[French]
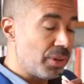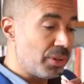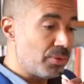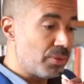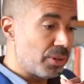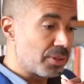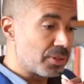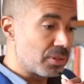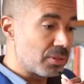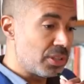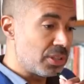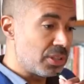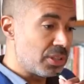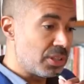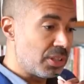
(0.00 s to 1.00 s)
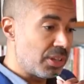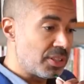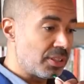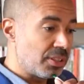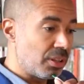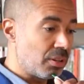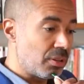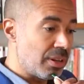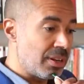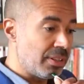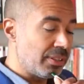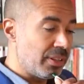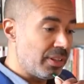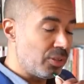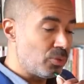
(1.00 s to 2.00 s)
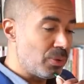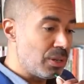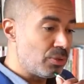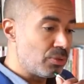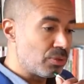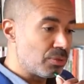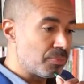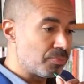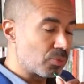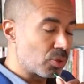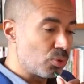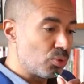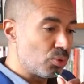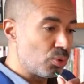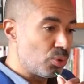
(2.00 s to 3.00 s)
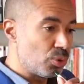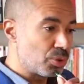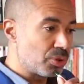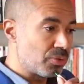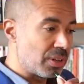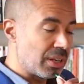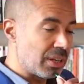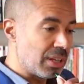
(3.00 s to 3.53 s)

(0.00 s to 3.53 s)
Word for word: récurrence chez, les intellectuels de, gauche.